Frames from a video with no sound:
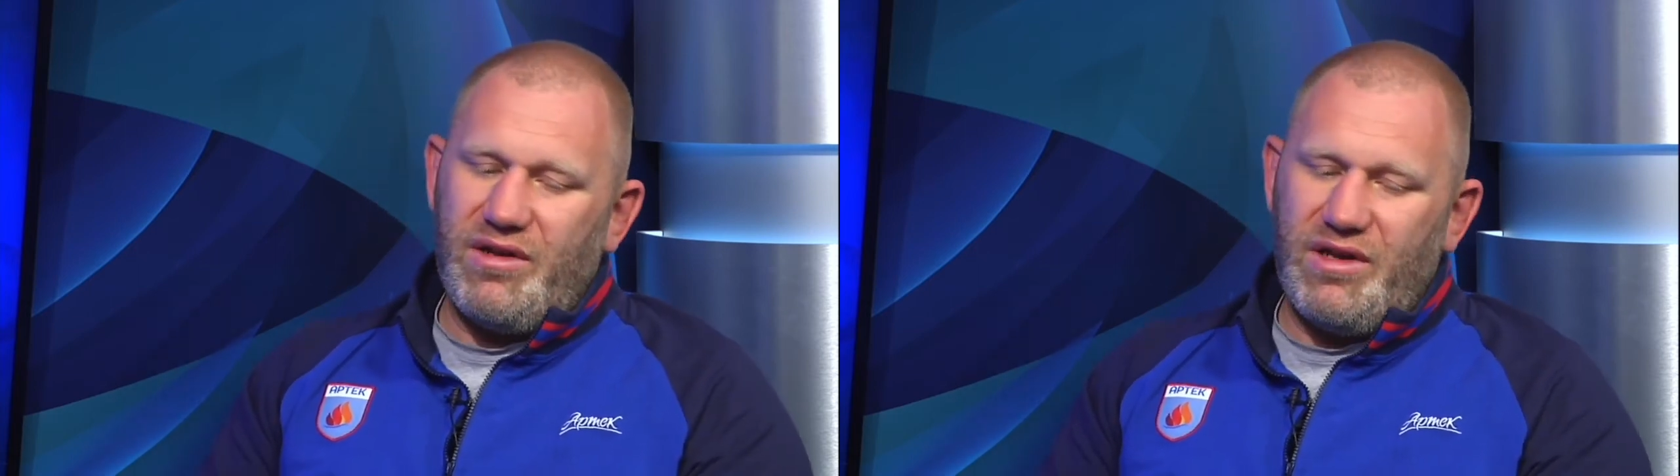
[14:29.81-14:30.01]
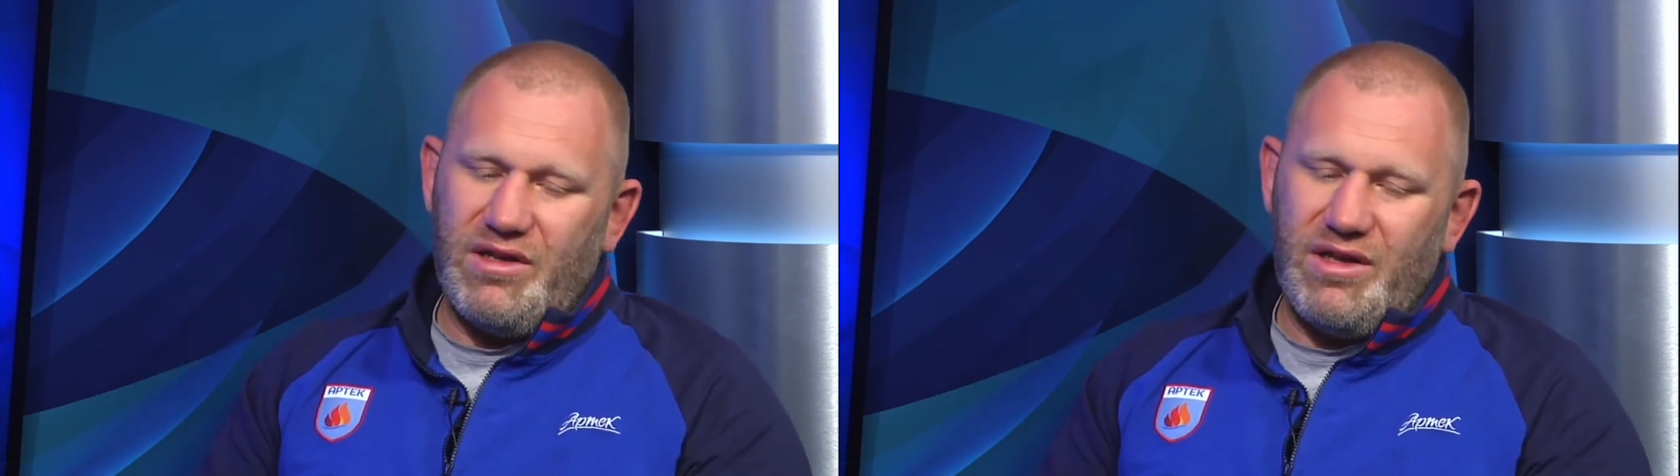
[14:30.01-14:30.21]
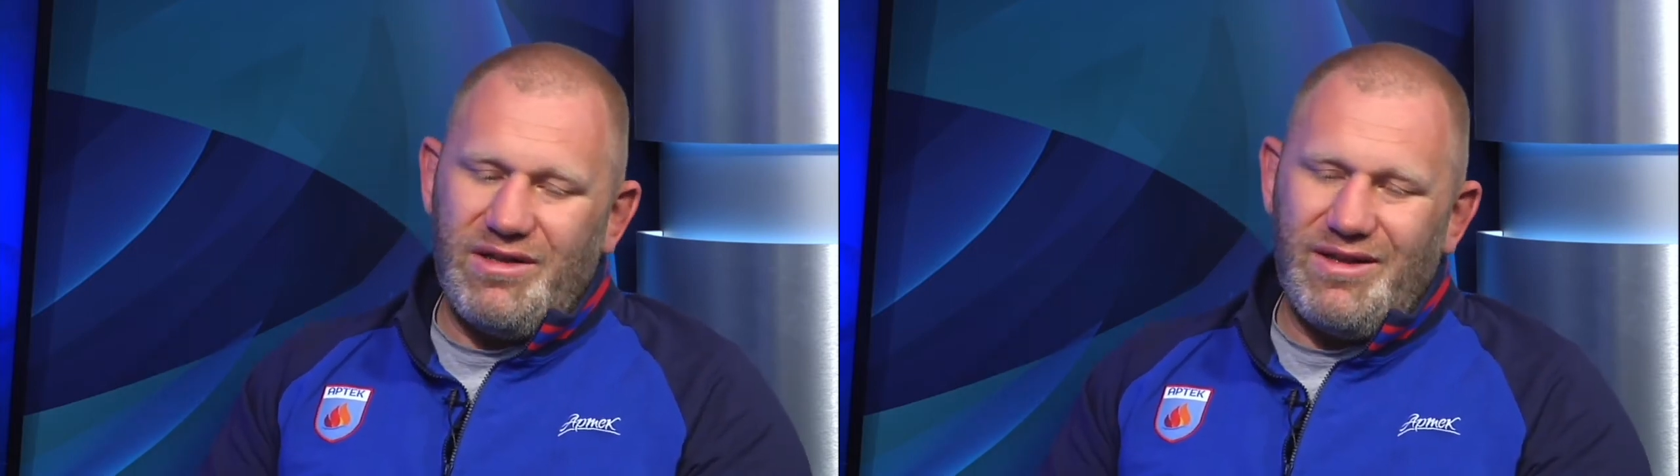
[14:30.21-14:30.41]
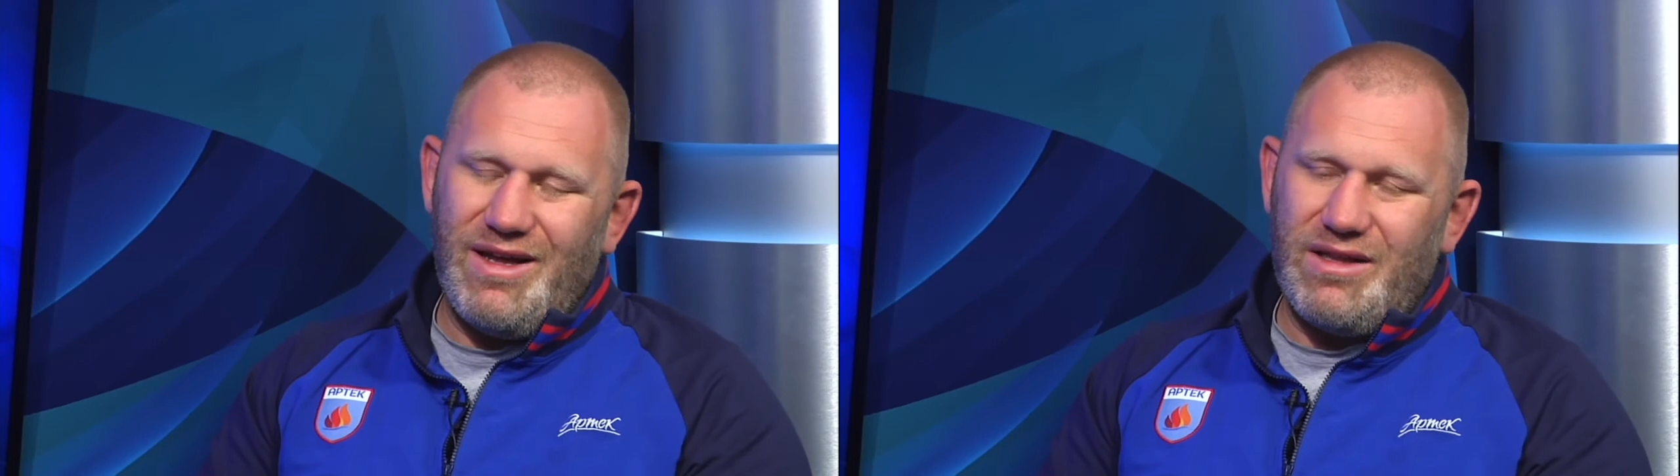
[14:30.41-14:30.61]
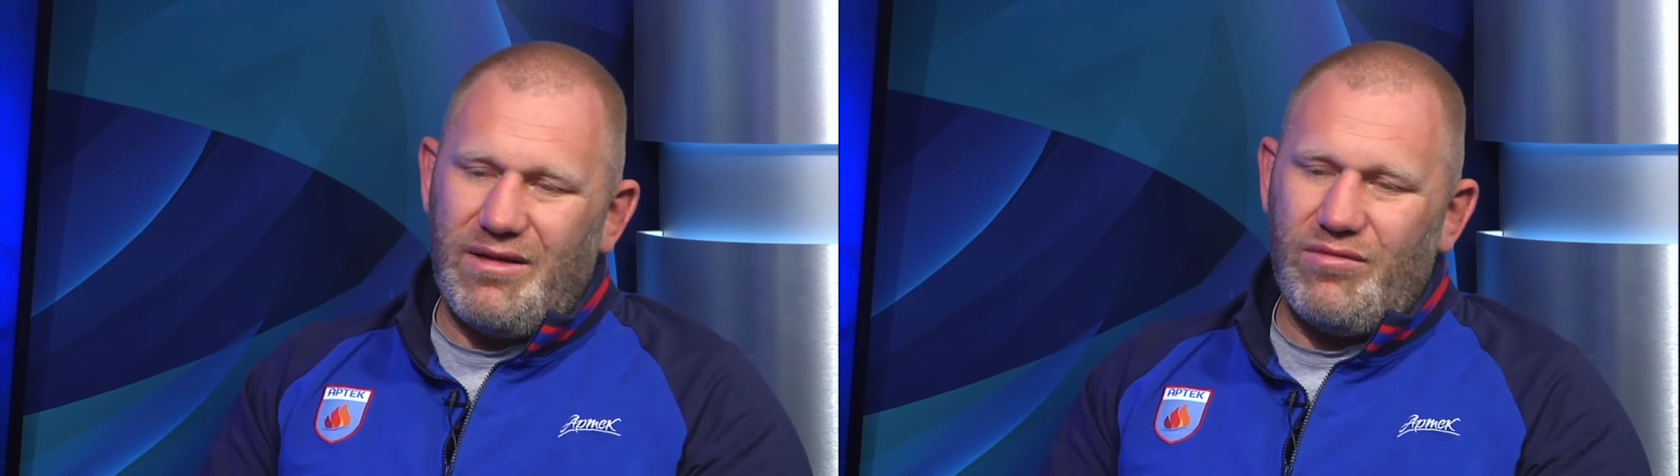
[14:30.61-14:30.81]
Сергей, да не
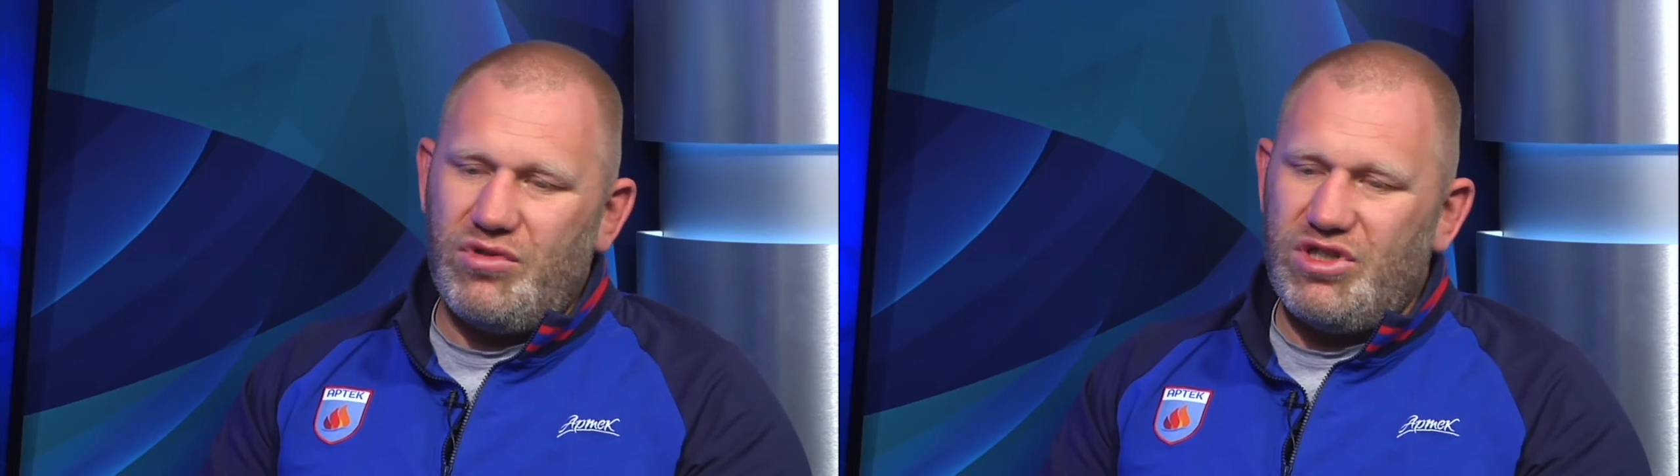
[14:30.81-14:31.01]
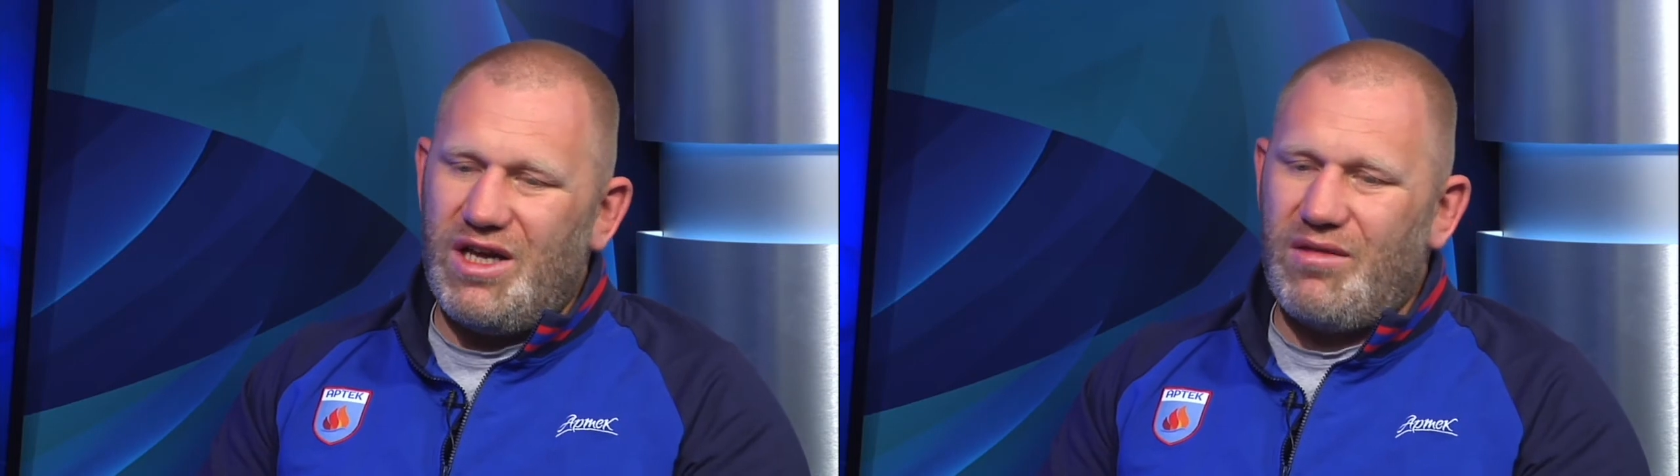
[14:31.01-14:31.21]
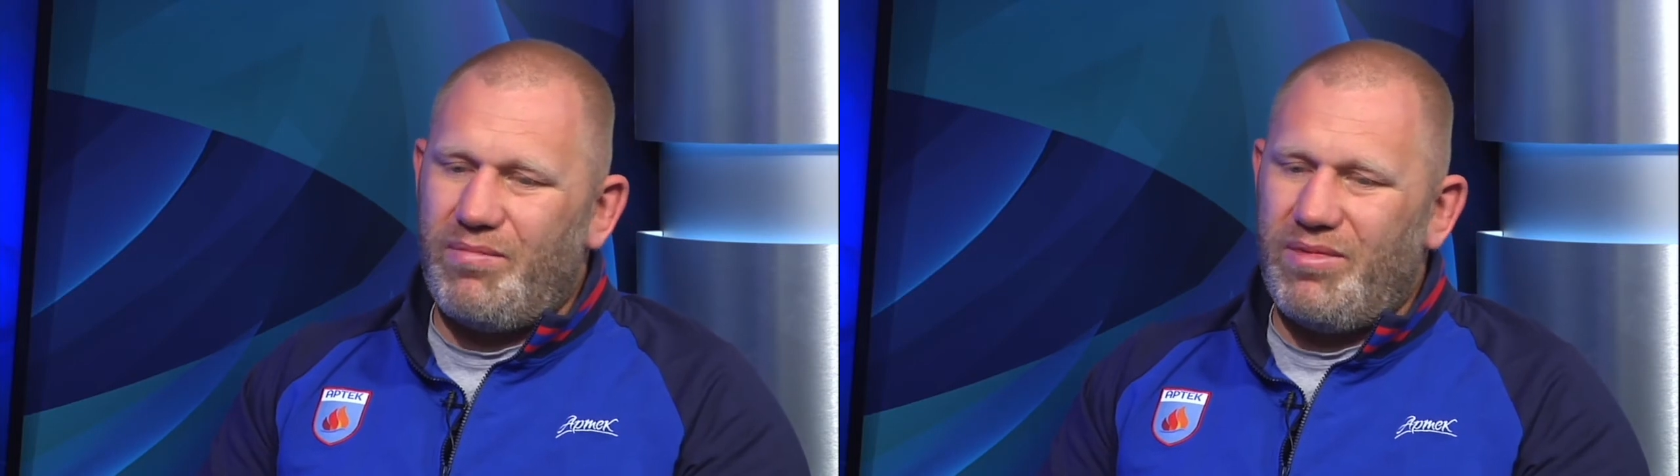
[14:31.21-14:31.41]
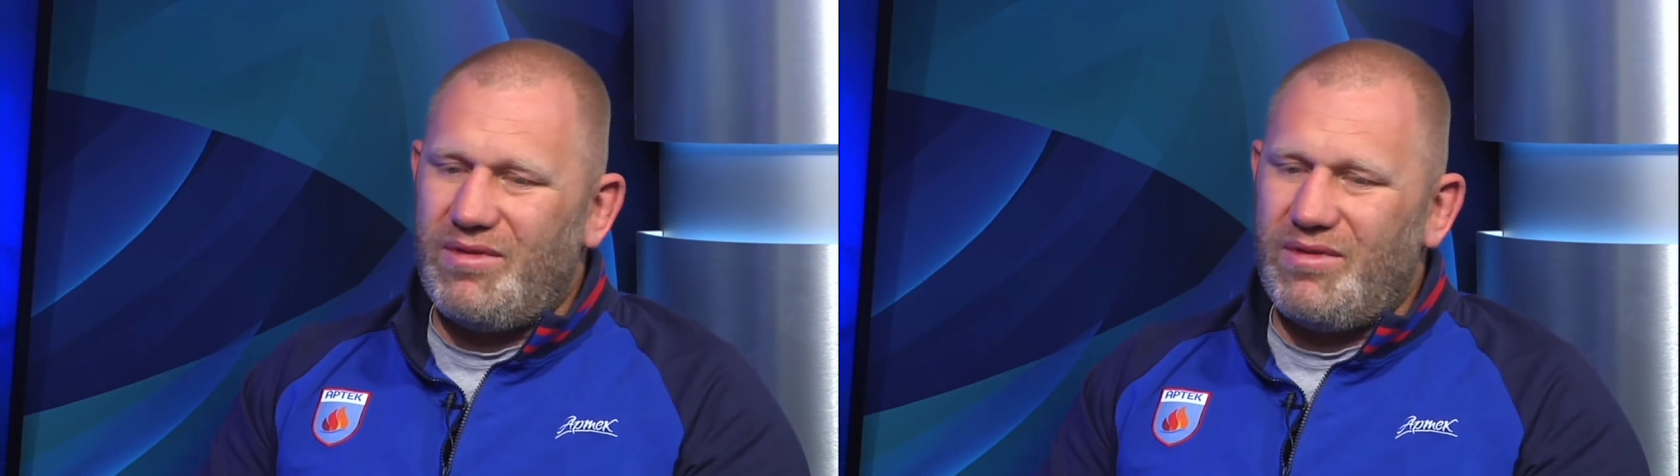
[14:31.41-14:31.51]
надо, там час,